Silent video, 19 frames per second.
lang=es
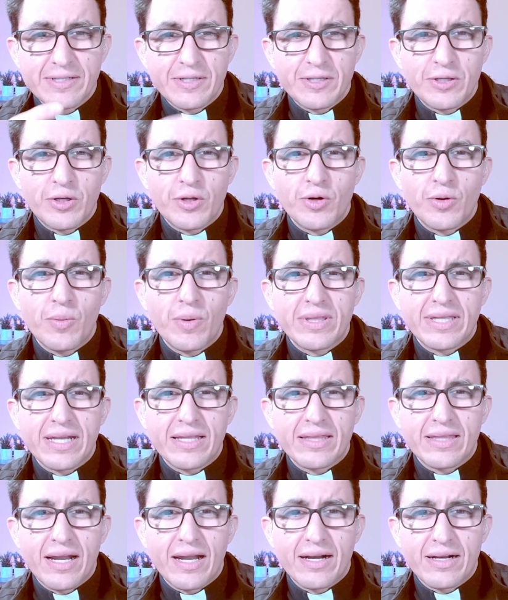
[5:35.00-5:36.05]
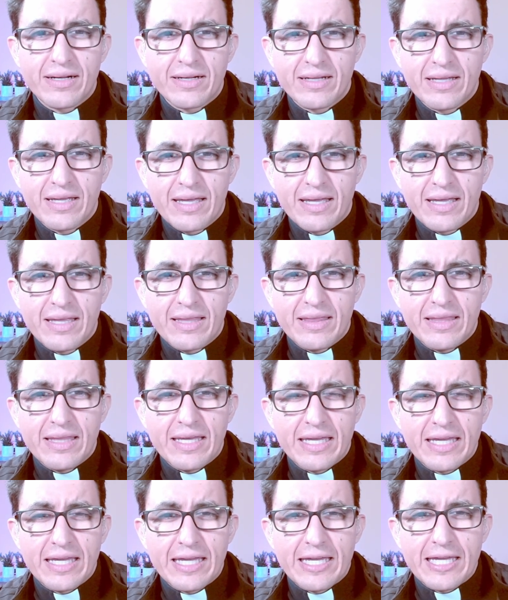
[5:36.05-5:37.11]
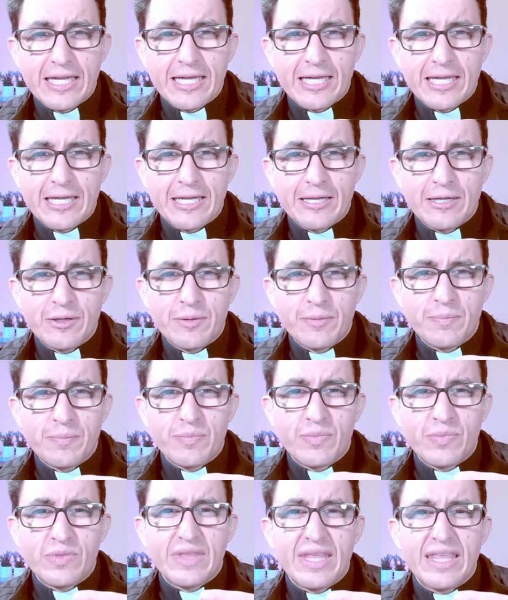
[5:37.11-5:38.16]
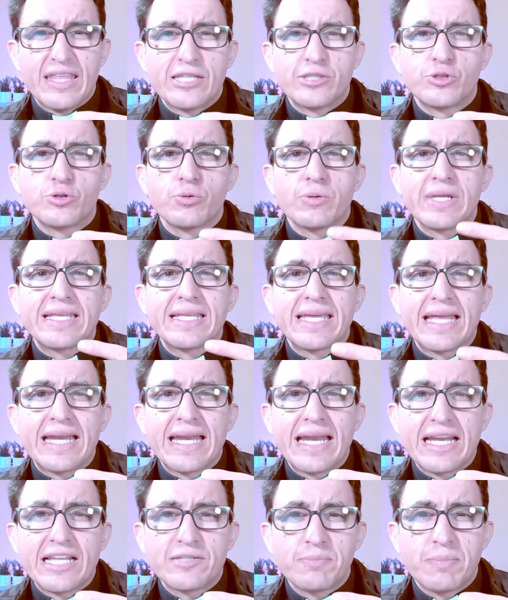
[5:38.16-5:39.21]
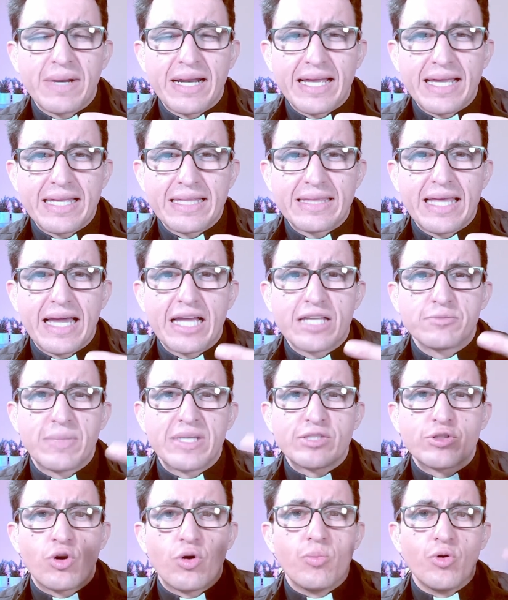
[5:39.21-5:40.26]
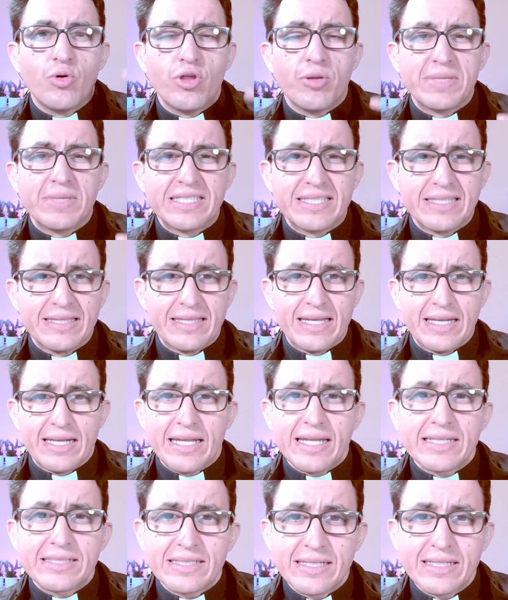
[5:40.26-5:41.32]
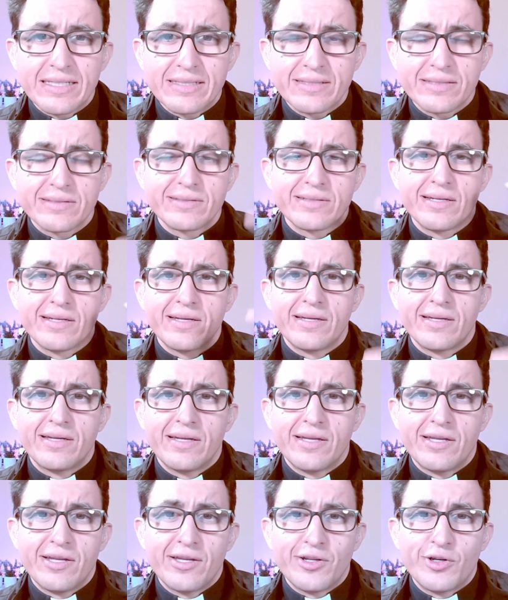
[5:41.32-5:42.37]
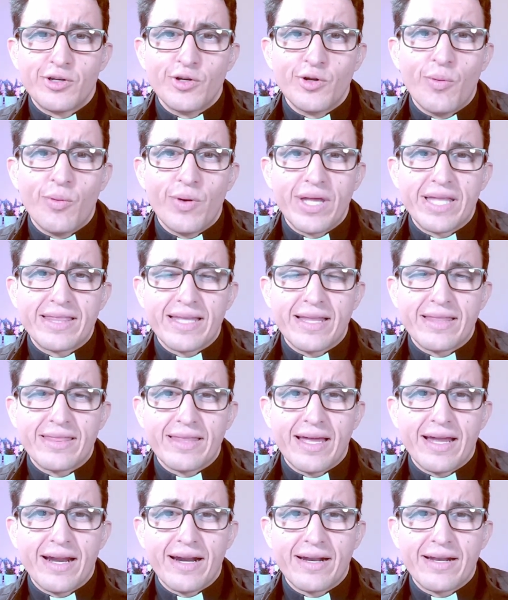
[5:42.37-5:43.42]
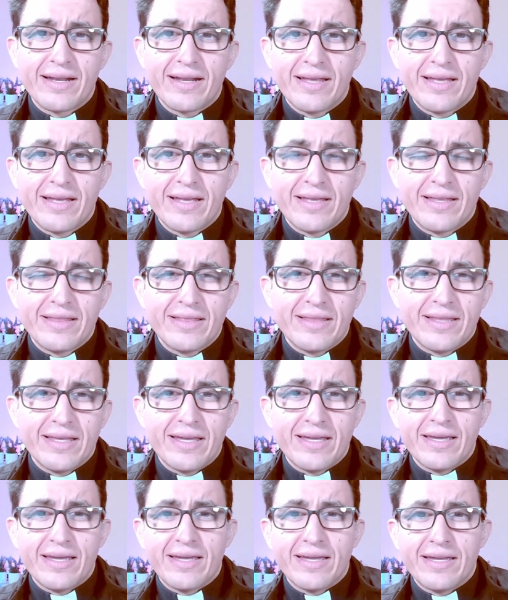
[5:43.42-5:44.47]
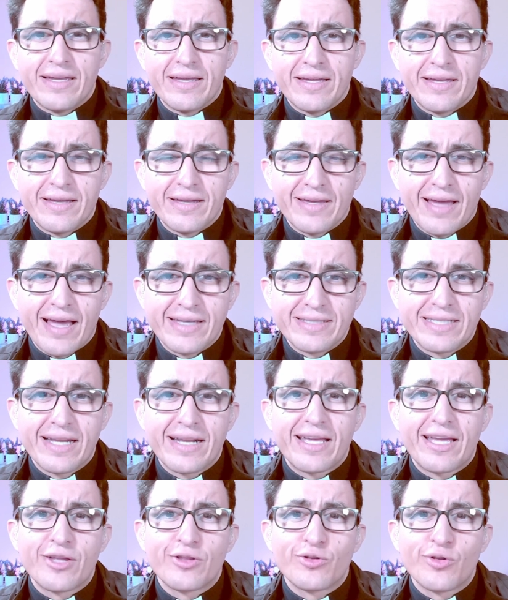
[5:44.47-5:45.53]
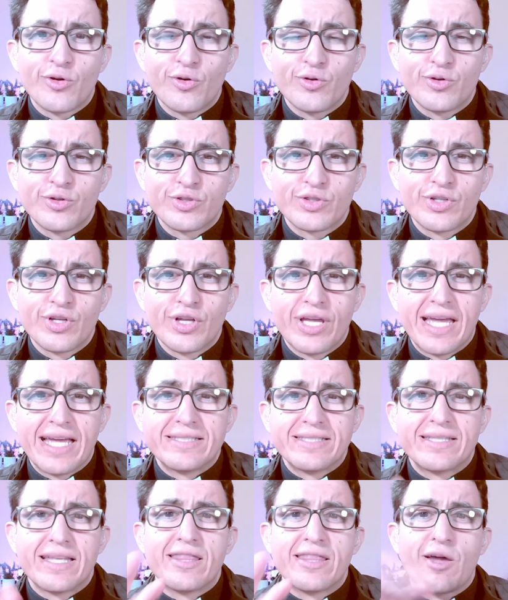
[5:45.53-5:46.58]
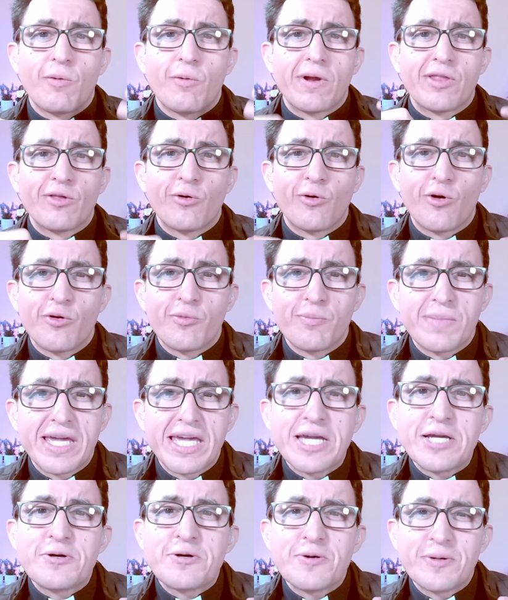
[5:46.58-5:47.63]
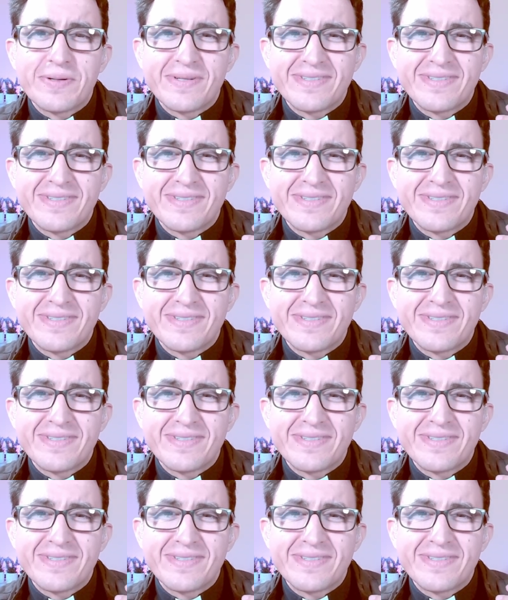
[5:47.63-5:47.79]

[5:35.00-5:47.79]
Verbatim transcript: Yo no voy a tratar de, destruir quién eres para que te hagas más cómodo a mis intereses. No voy a tratar de hacer que todos estén de acuerdo conmigo,